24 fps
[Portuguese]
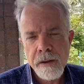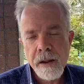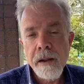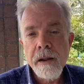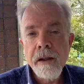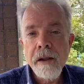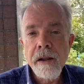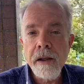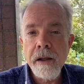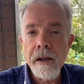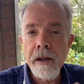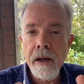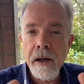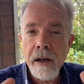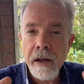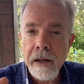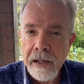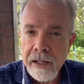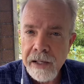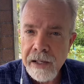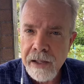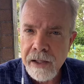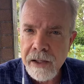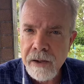que
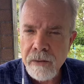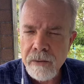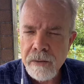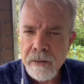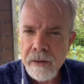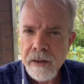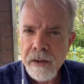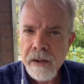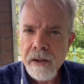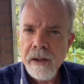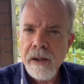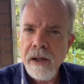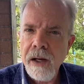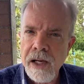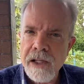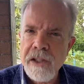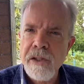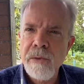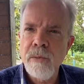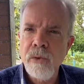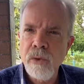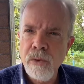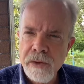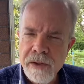negam
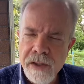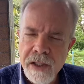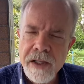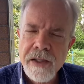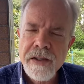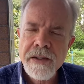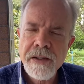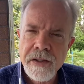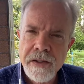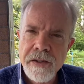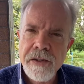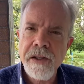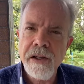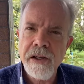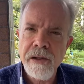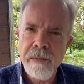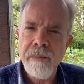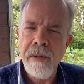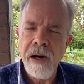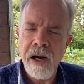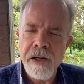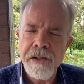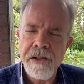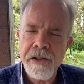as mudanças
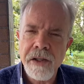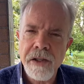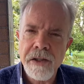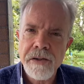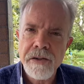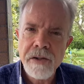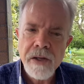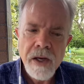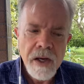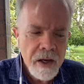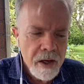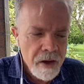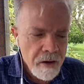climáticas.